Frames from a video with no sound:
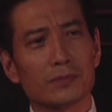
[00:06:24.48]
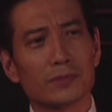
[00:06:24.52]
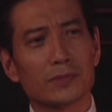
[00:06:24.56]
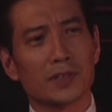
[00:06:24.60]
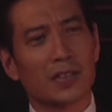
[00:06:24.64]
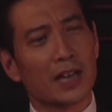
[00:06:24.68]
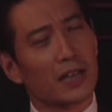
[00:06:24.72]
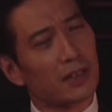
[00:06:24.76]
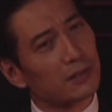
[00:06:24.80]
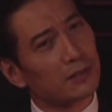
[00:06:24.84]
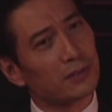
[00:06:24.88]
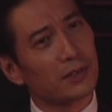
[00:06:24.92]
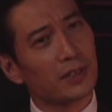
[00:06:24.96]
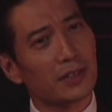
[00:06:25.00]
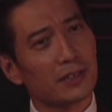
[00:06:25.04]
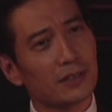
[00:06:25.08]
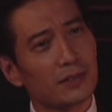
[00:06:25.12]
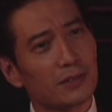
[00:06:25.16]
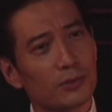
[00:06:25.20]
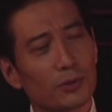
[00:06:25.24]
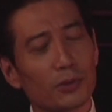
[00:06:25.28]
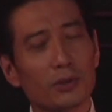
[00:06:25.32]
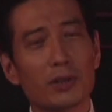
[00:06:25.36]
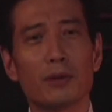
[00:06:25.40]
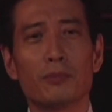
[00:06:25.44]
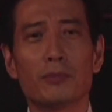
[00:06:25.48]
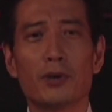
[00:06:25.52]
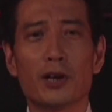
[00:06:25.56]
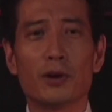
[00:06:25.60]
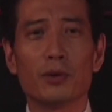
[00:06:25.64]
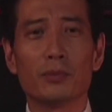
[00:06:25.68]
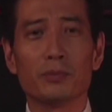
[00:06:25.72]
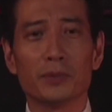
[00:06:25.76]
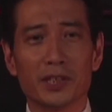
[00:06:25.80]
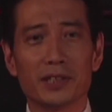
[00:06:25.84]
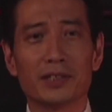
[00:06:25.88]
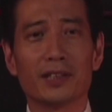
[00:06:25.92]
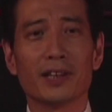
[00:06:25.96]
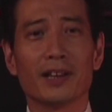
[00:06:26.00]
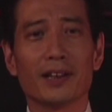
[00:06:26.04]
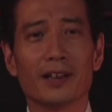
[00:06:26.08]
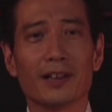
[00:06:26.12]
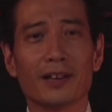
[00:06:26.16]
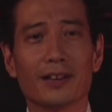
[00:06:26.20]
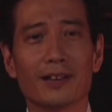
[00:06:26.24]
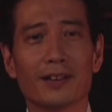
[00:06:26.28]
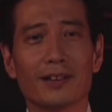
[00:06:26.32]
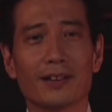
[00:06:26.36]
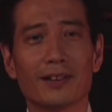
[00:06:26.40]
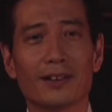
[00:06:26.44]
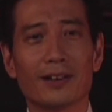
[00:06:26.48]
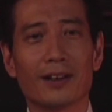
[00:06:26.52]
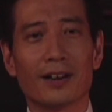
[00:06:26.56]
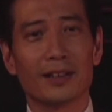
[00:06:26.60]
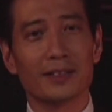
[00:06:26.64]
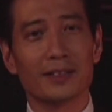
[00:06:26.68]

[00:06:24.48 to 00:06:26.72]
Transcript: 学園ドラマを見てあ